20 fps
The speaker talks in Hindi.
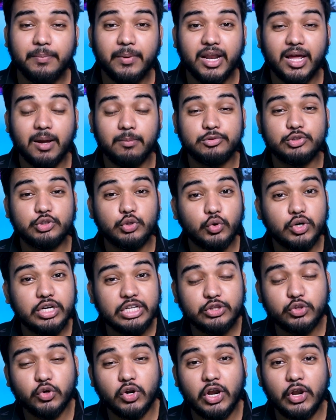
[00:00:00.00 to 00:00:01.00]
पहले हम तोरी
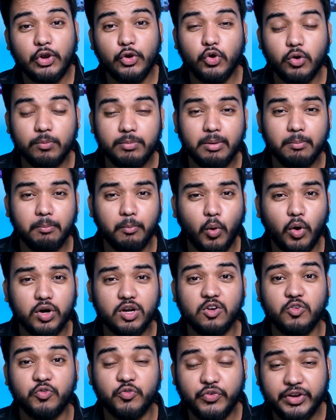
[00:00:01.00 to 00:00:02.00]
तोरी नोमी
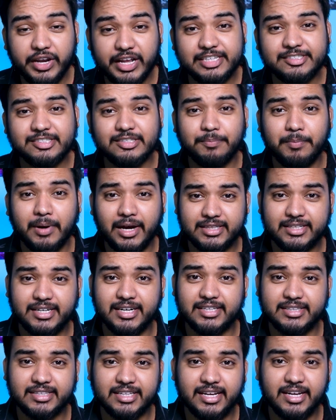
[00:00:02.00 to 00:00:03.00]
मॉडल फिनिक्स से बात
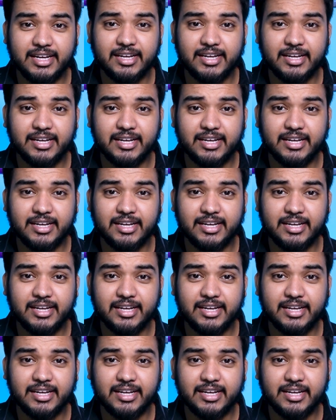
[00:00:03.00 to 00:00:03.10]
करते